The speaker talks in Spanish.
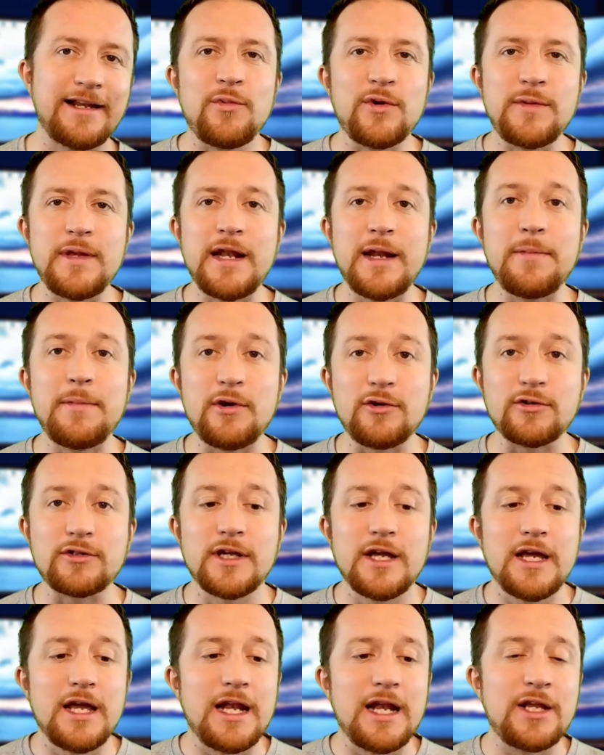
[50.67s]
Pues bien amigos,
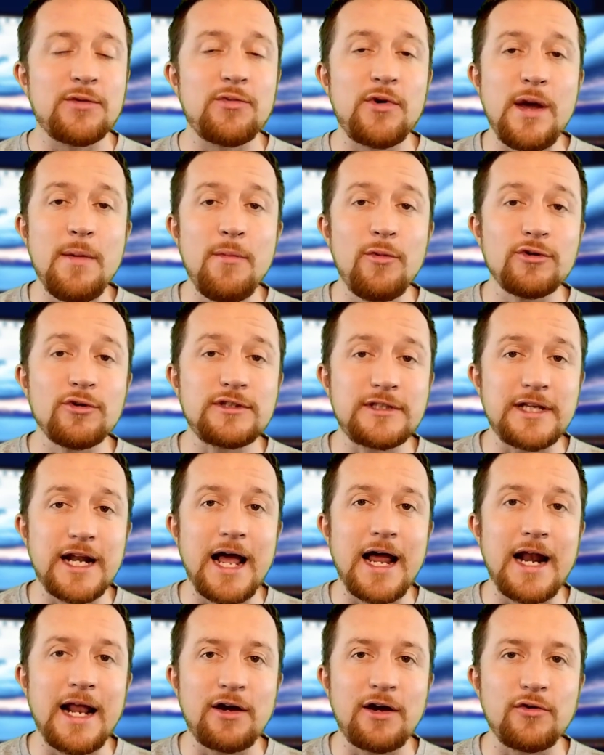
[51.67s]
les voy a
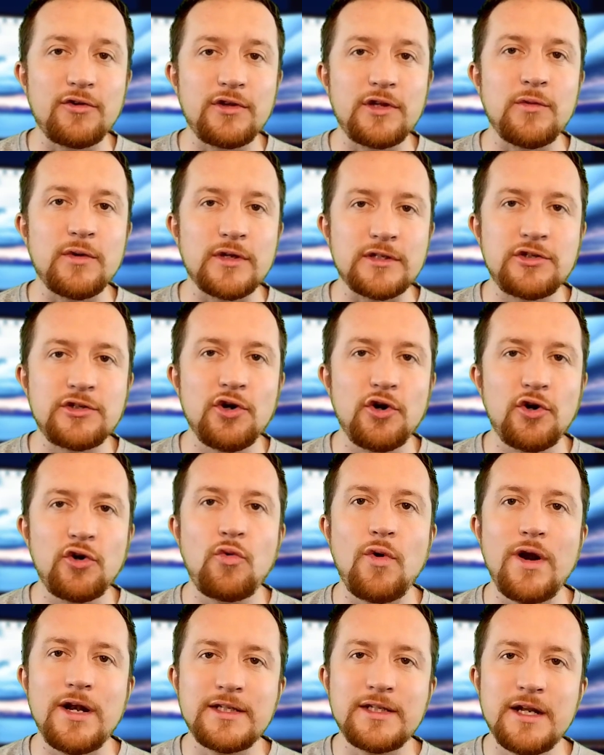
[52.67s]
mostrar a continuación
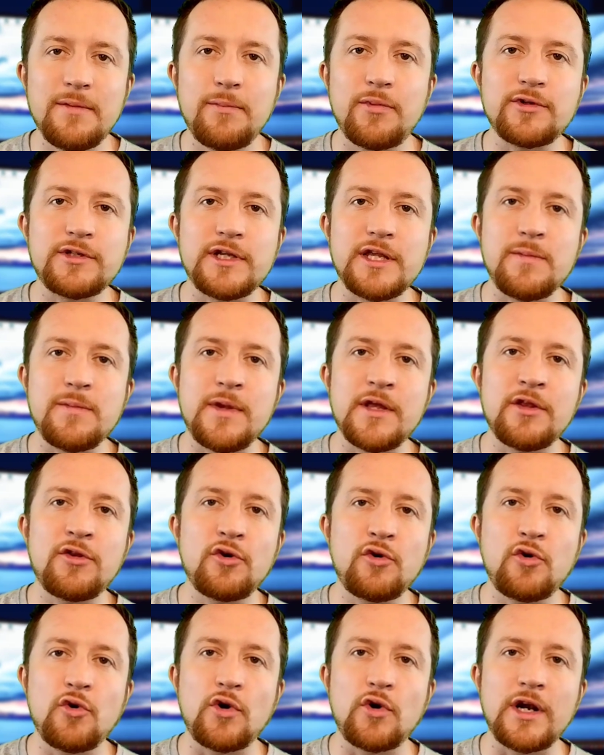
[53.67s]
cuál es el
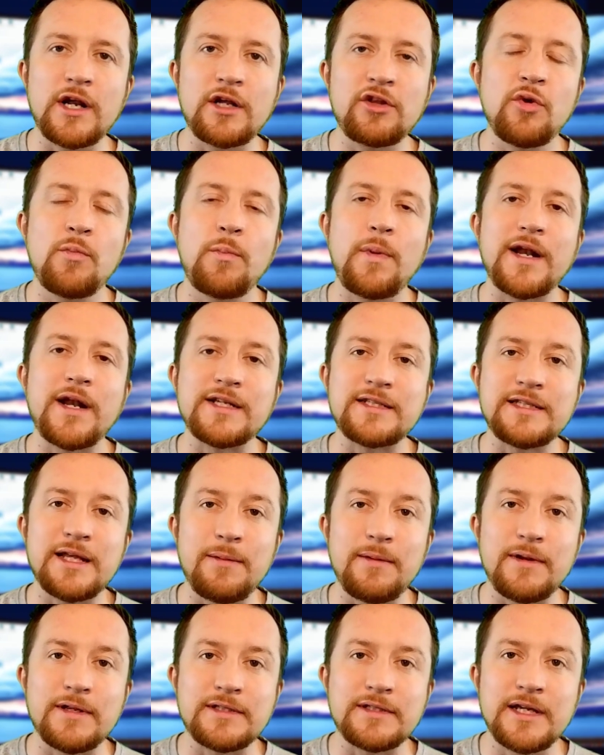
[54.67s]
procedimiento correcto para
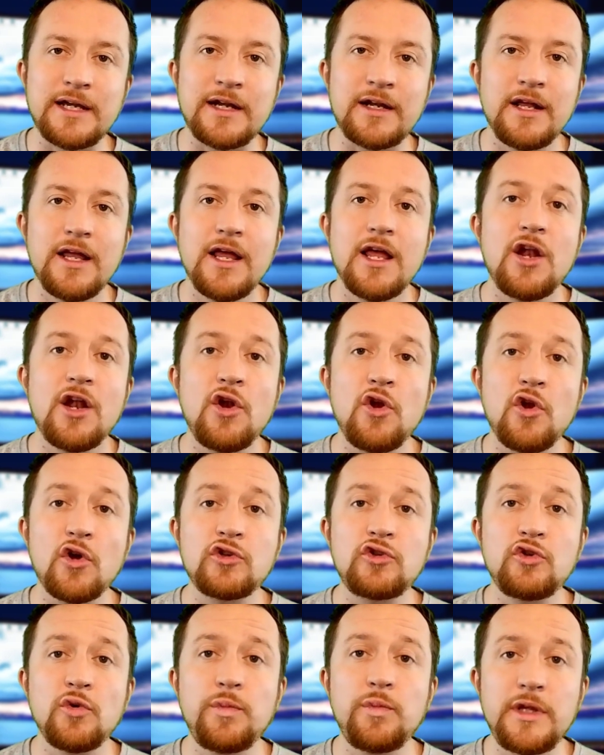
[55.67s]
establecer
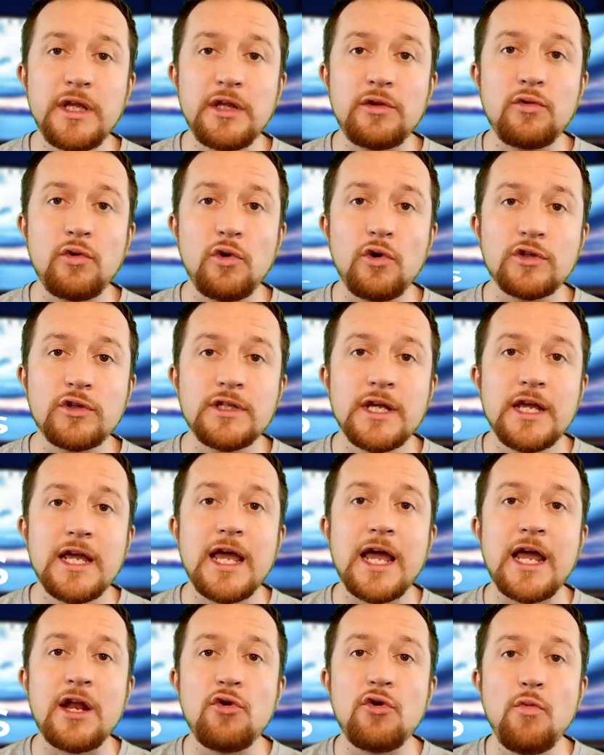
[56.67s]
los subtítulos
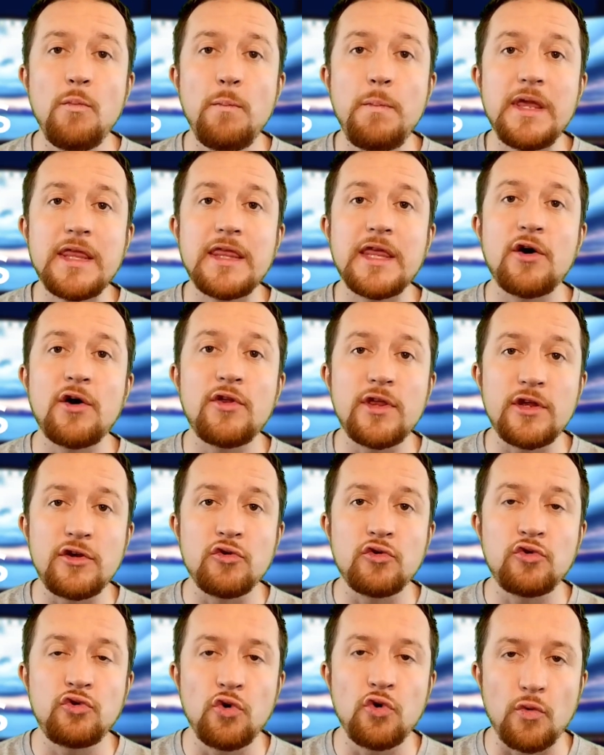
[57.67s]
en un video de
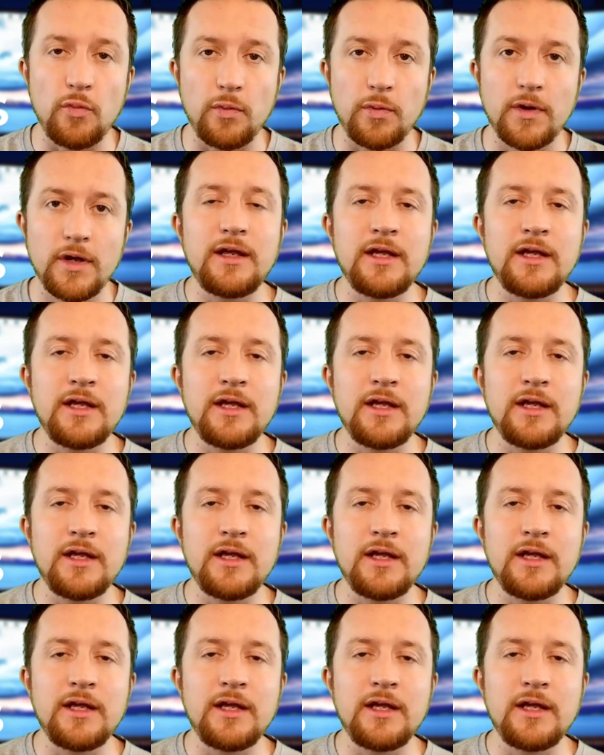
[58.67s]
YouTube.